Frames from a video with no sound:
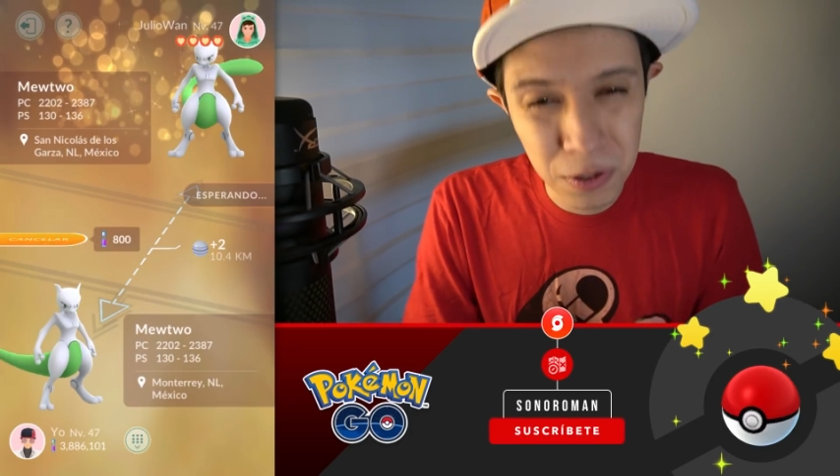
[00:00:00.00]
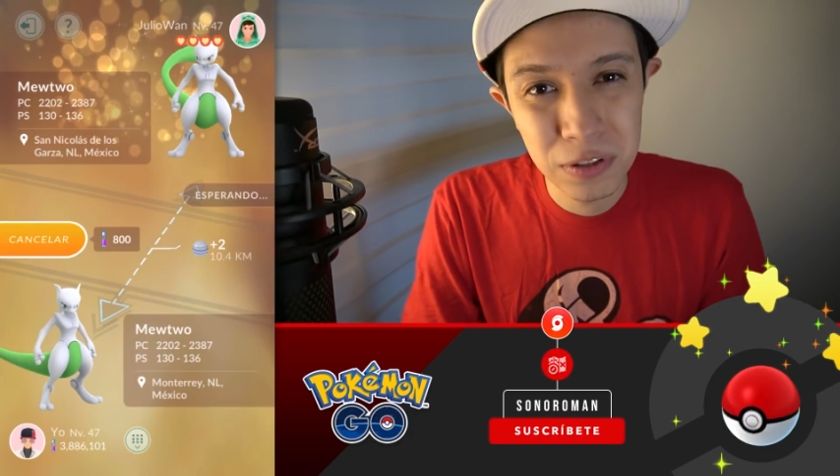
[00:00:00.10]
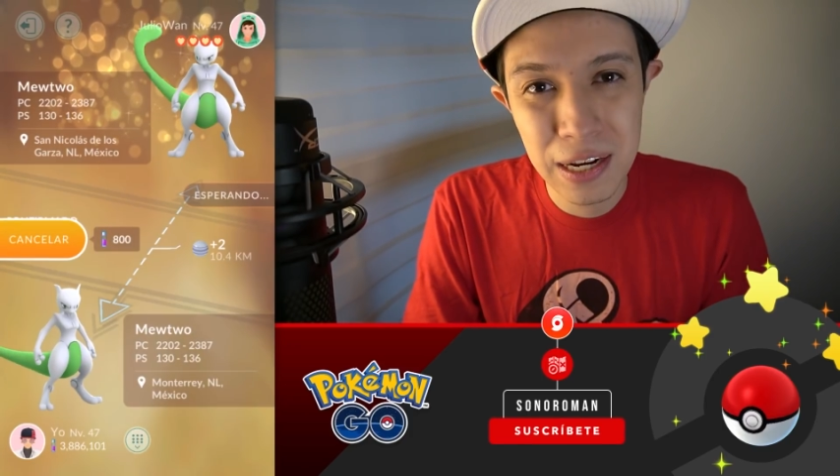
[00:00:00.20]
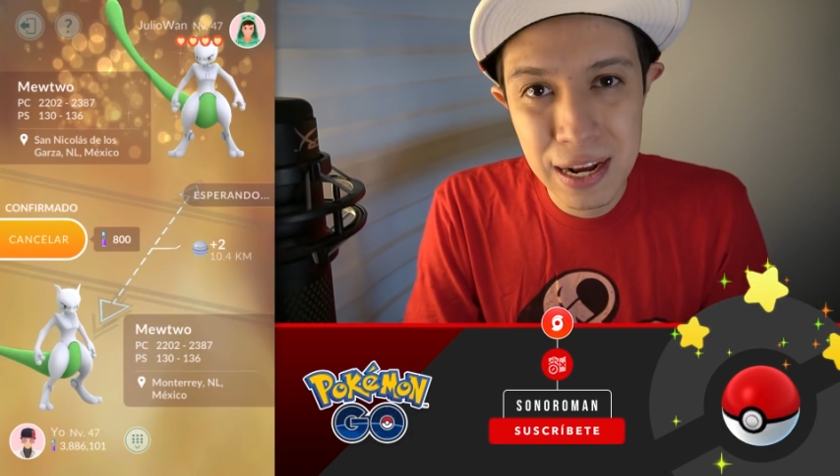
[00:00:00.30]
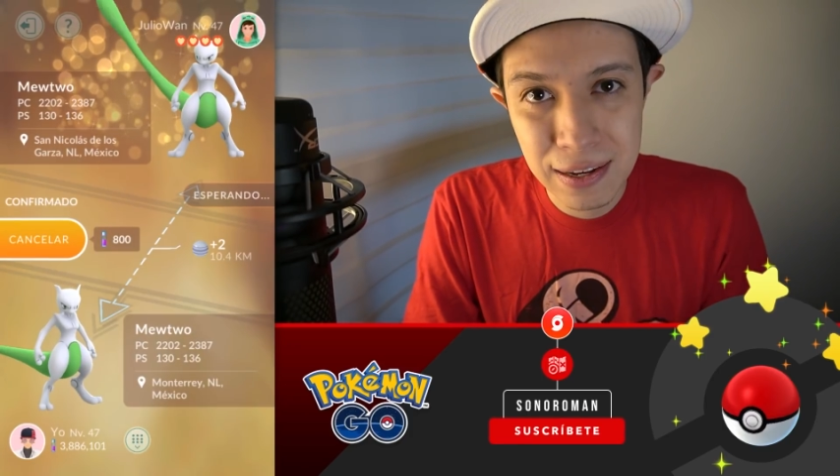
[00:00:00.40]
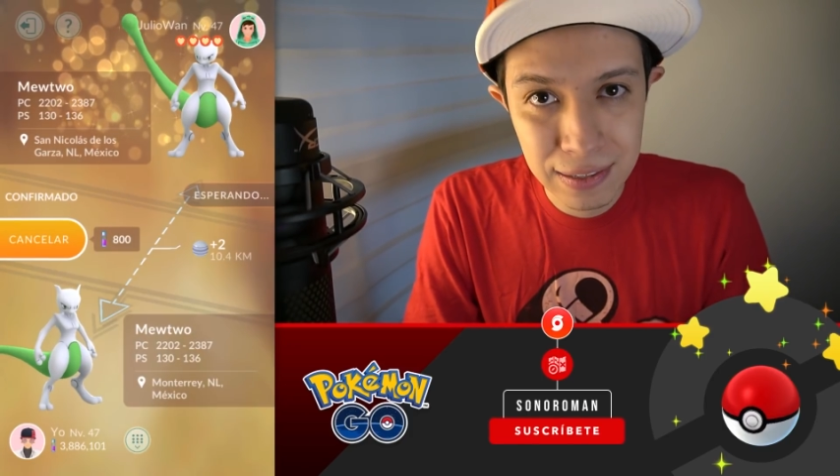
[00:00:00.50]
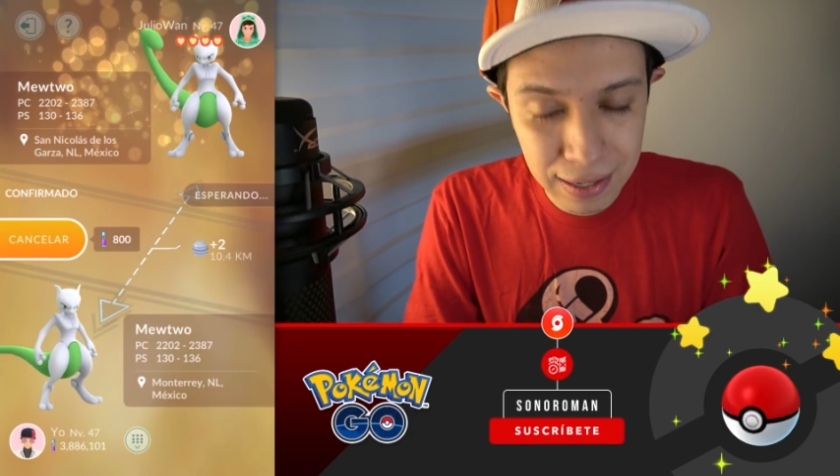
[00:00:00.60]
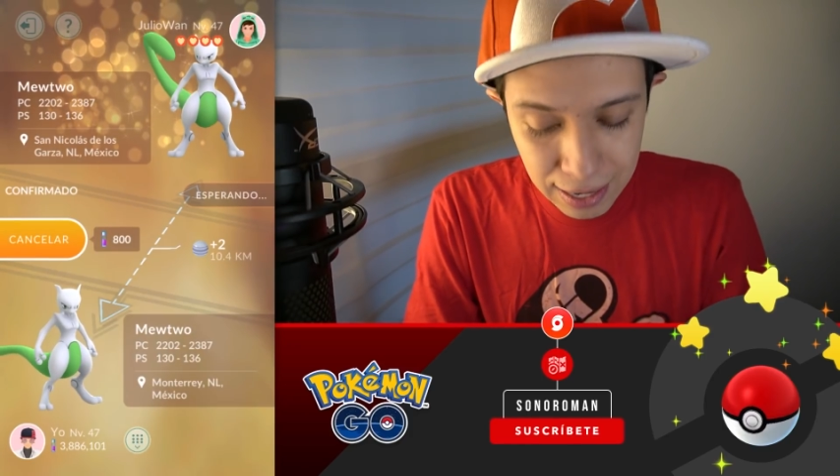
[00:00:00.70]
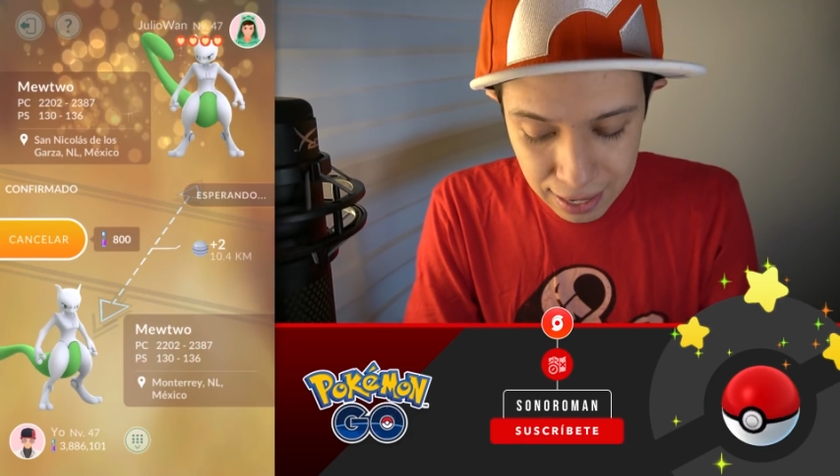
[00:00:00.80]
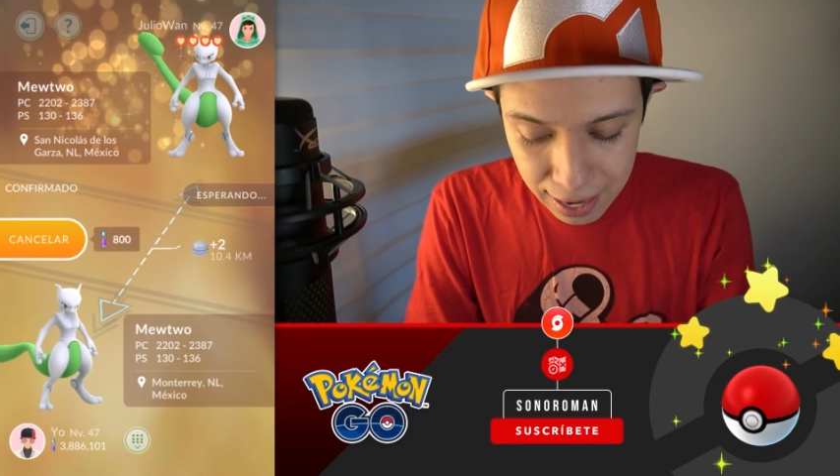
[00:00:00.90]
no traían
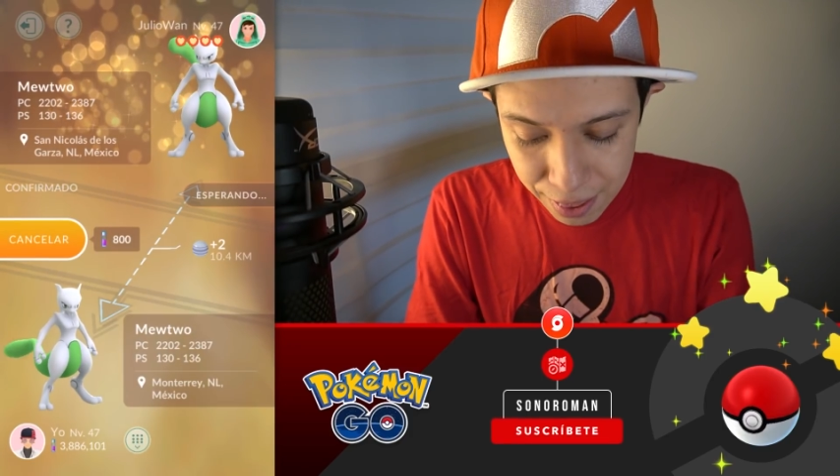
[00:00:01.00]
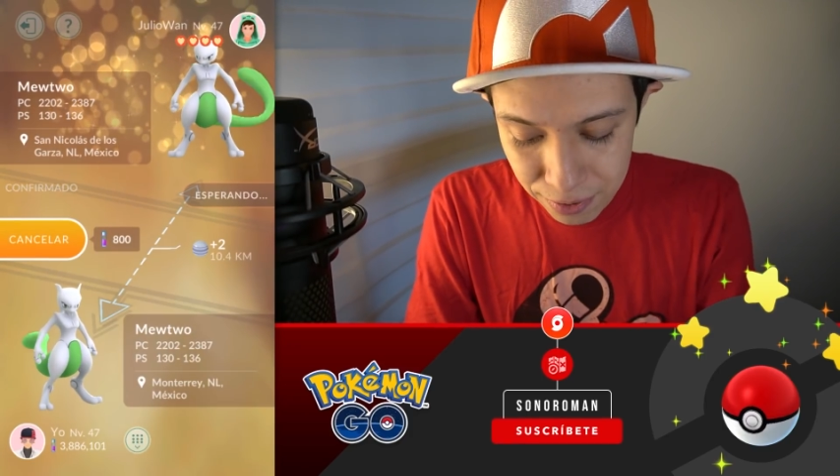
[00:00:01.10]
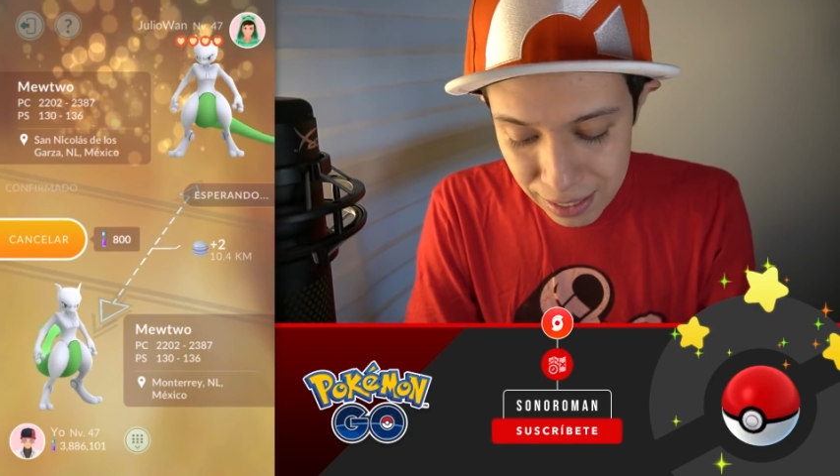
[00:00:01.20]
ataque legado.